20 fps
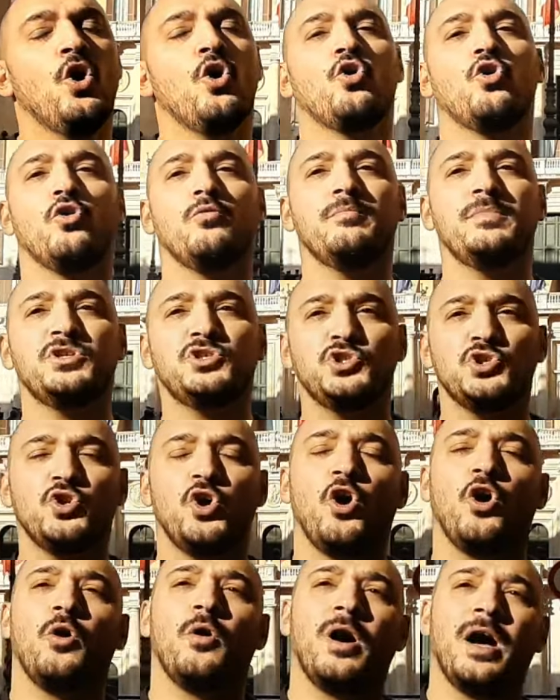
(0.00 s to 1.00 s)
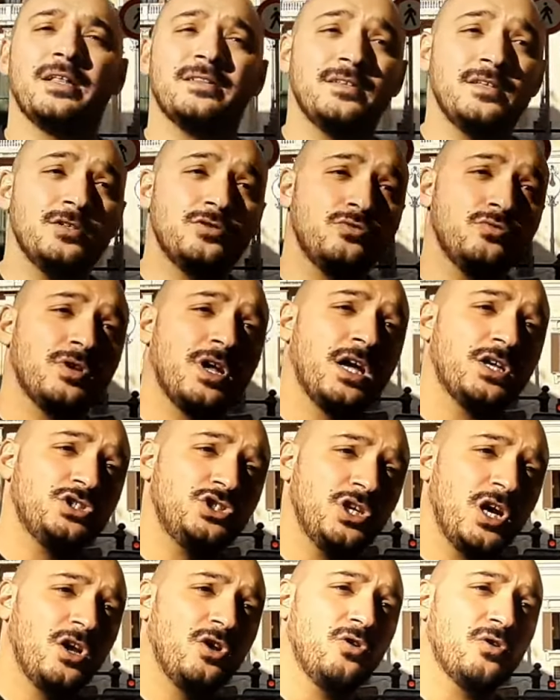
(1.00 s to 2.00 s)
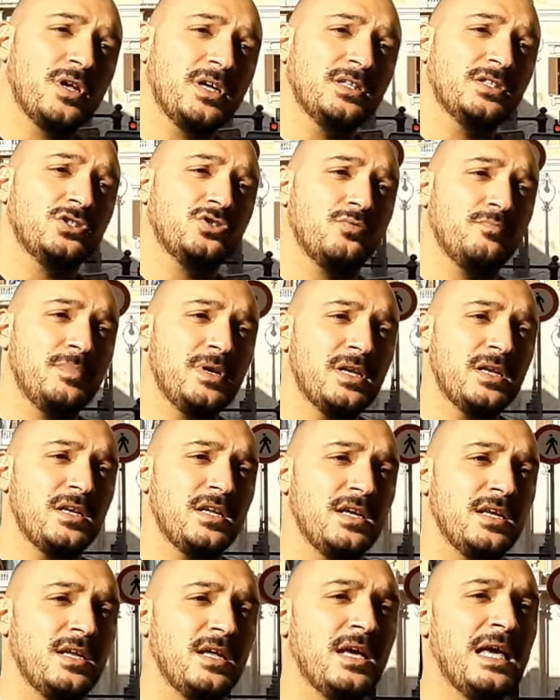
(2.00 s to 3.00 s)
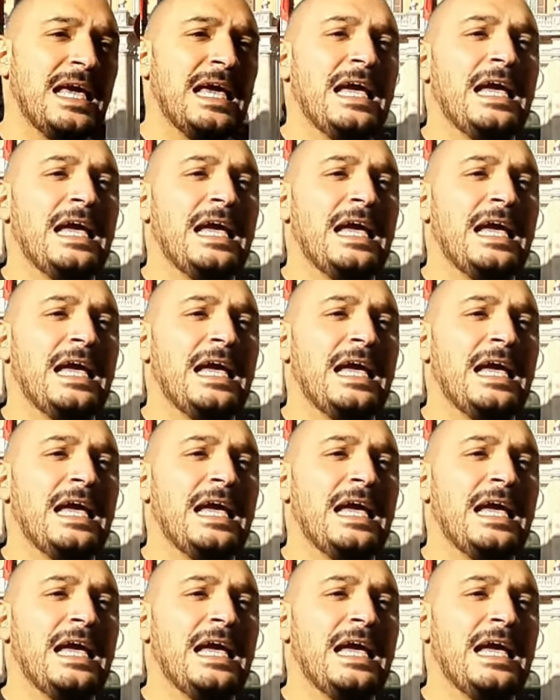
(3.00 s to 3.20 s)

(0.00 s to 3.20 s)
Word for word: commissionò addirittura a Gian Lorenzo Bernini